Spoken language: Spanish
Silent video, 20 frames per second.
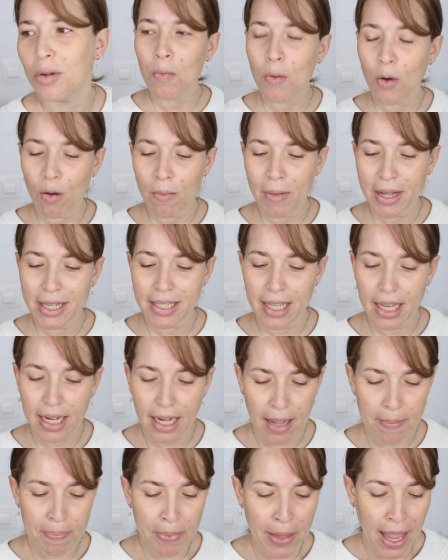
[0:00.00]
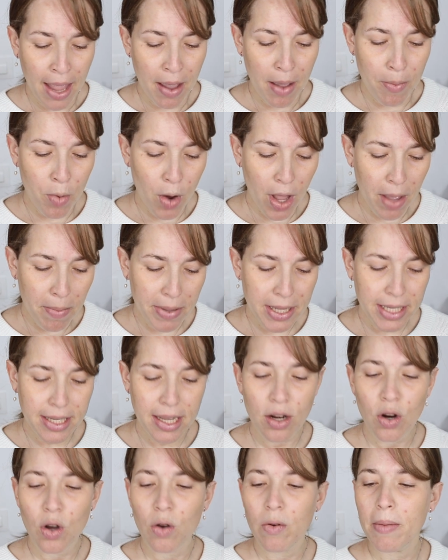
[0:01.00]
un poco más cerca. Voy a
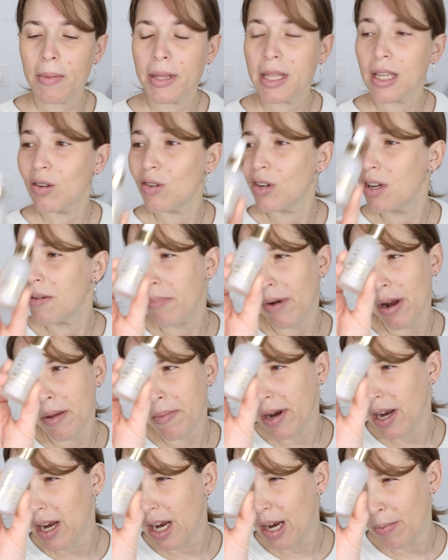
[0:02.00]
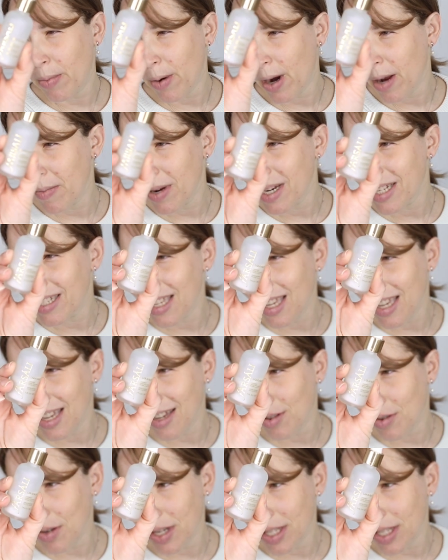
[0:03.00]
empezar obviamente con el primer. El primer sí que no